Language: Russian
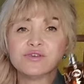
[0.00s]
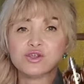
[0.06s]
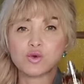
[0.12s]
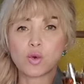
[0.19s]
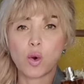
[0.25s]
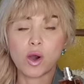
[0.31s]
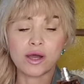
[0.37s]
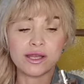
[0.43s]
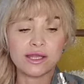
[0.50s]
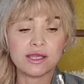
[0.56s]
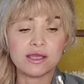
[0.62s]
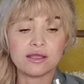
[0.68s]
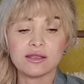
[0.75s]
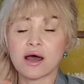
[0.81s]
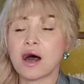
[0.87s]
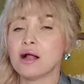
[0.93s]
все
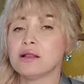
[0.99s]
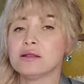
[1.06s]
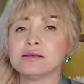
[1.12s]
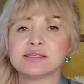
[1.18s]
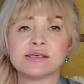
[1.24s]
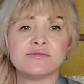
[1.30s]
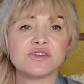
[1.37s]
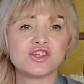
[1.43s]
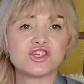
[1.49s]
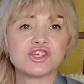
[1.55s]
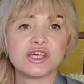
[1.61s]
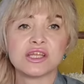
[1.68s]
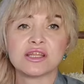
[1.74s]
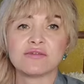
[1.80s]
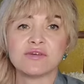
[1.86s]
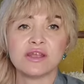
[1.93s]
оригинал,
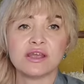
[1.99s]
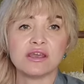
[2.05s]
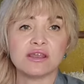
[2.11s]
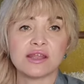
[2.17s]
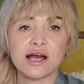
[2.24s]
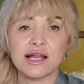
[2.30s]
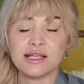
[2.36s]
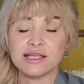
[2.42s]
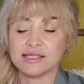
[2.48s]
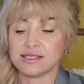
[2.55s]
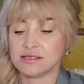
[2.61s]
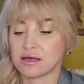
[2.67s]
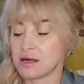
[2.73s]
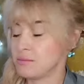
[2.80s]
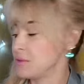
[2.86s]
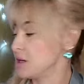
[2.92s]
совершенно в
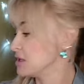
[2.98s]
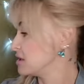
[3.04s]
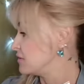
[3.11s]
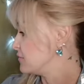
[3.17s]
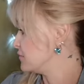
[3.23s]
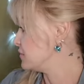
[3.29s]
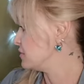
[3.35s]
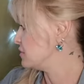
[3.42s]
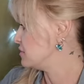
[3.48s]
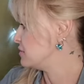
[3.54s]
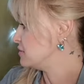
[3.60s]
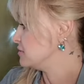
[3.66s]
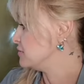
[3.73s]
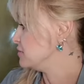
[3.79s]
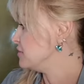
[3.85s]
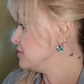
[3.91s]
оригинальности ароматов
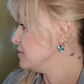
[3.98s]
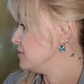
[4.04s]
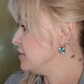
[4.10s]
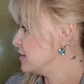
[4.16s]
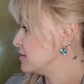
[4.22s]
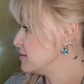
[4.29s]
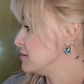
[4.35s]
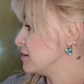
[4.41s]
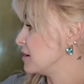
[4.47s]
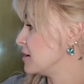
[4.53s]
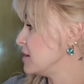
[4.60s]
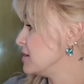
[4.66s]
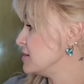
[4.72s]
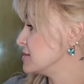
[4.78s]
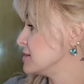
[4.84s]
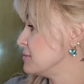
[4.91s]
э, нет
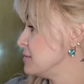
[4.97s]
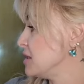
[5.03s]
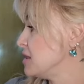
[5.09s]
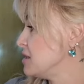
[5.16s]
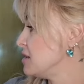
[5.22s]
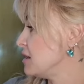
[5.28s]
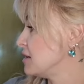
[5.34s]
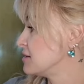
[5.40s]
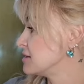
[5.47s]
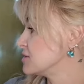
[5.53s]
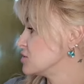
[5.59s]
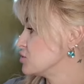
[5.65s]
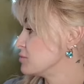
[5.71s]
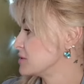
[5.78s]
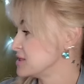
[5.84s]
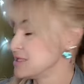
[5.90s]
никаких сомнений. Это
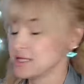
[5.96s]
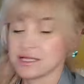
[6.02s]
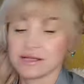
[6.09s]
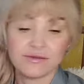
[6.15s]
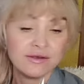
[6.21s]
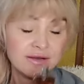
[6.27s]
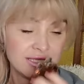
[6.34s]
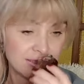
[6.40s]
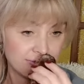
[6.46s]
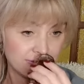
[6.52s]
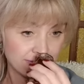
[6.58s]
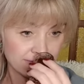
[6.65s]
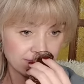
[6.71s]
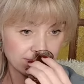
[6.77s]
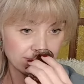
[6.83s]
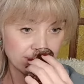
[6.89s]
сто процентов. Давайте
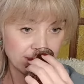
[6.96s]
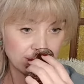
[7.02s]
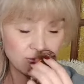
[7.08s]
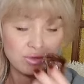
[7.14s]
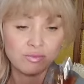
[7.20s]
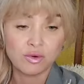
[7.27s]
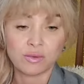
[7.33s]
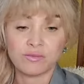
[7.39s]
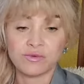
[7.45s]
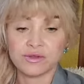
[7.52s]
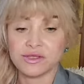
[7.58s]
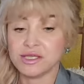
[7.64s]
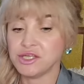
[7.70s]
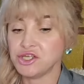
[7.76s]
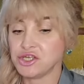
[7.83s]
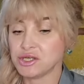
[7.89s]
будем
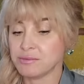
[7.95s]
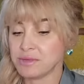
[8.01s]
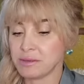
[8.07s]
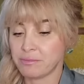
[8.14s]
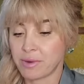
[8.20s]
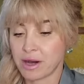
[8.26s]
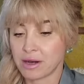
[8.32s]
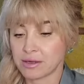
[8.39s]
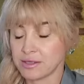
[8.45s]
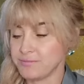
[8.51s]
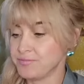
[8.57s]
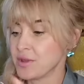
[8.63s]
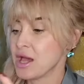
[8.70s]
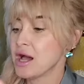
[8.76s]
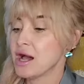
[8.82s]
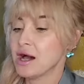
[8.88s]
пробовать. Ничем не пахнет.
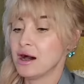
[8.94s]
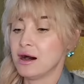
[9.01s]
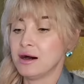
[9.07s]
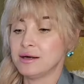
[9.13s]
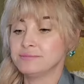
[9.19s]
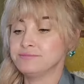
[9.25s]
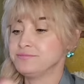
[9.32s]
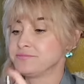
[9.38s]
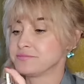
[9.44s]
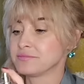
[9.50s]
А,